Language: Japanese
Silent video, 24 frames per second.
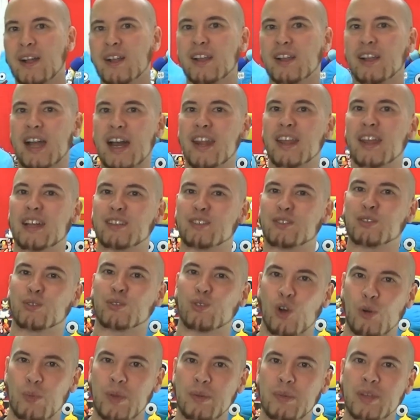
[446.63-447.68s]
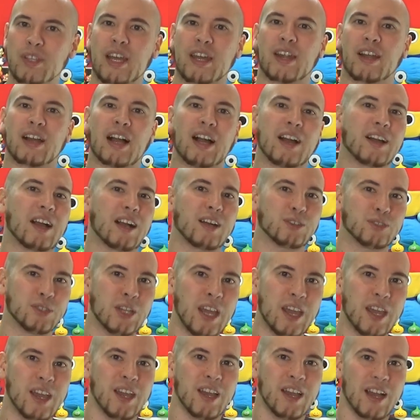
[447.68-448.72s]
彼がツッコミみたいな感覚
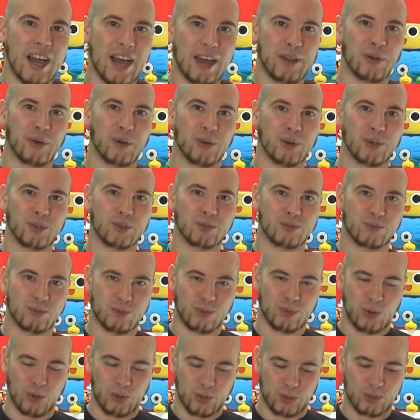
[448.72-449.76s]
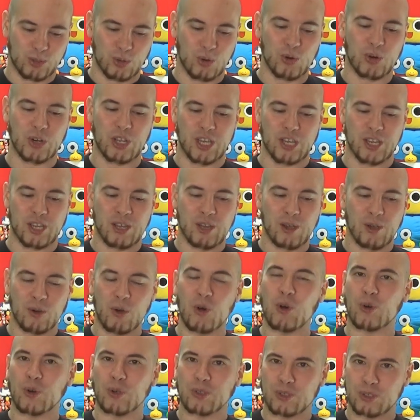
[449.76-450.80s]
であのこのストーリー
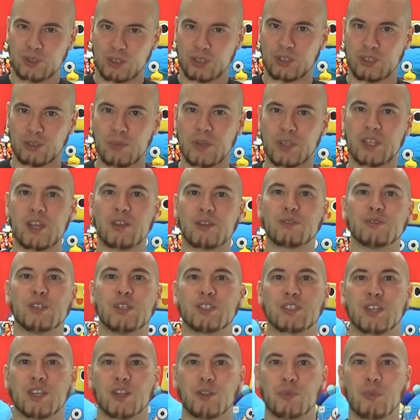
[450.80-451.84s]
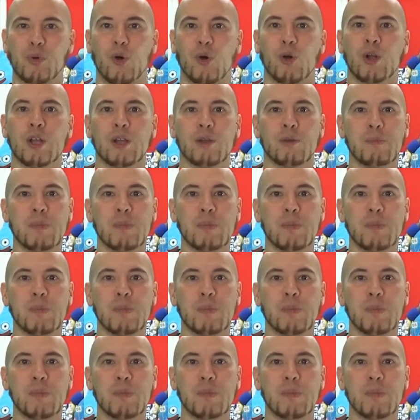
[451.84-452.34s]
を進めていくんですけれどもめ